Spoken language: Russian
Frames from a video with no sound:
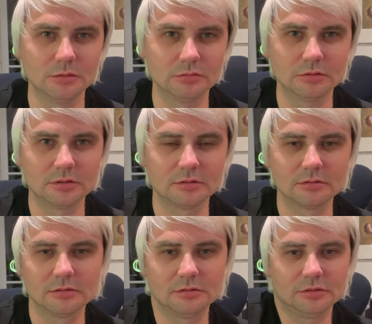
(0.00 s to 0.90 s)
Вот.
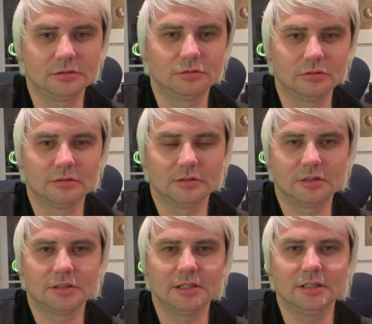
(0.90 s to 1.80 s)
То есть он
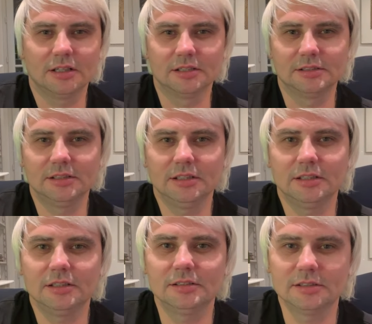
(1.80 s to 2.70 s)
гражданин
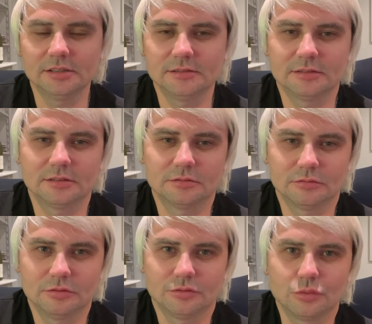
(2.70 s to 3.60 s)
России,
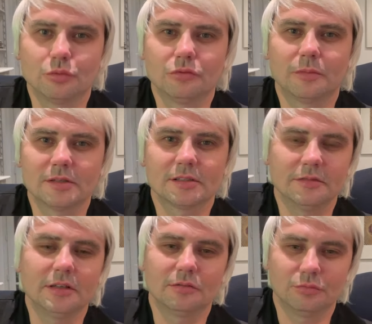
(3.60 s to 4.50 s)
естественно, он живет в
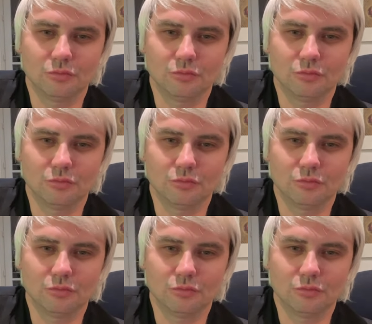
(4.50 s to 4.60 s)
Москве.